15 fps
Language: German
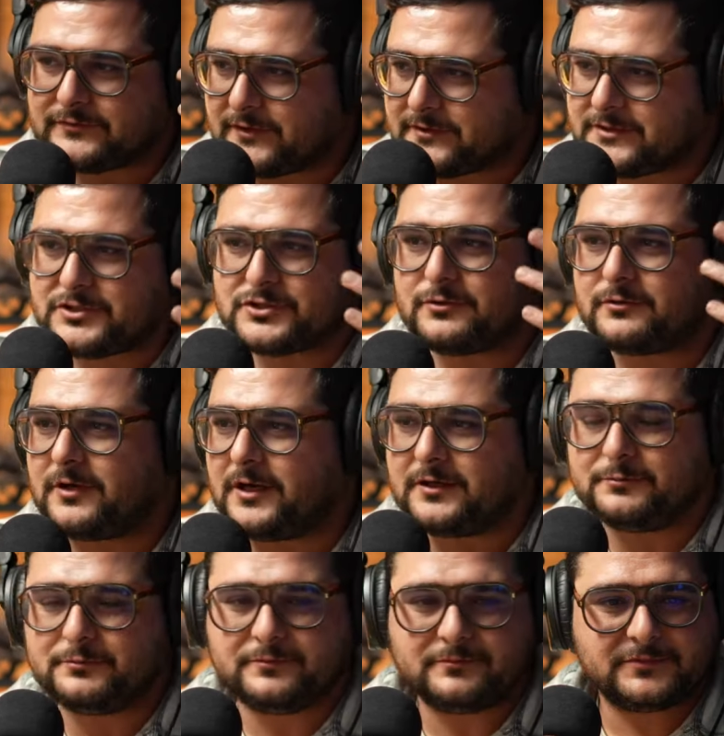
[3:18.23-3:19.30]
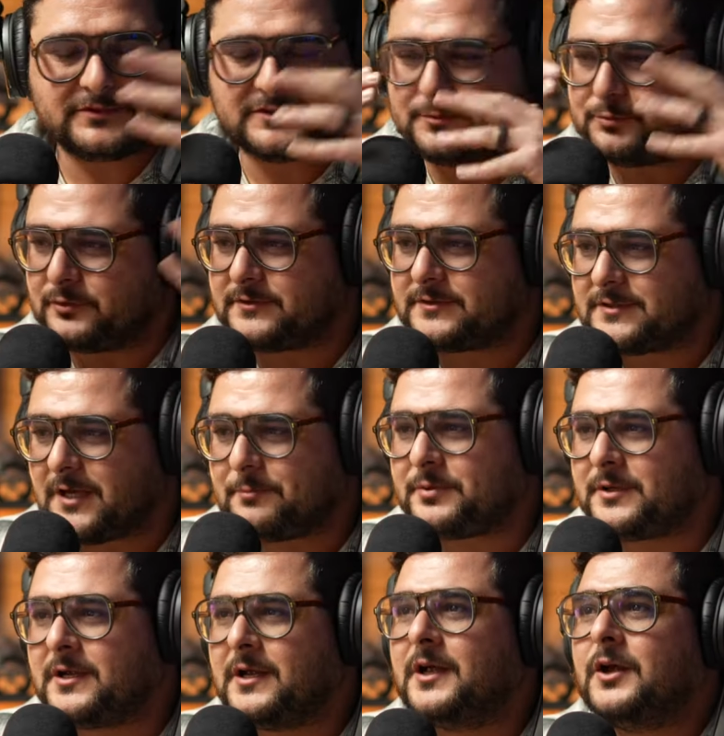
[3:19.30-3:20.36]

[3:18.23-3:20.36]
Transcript: Versicherung, allem Zip und Zap.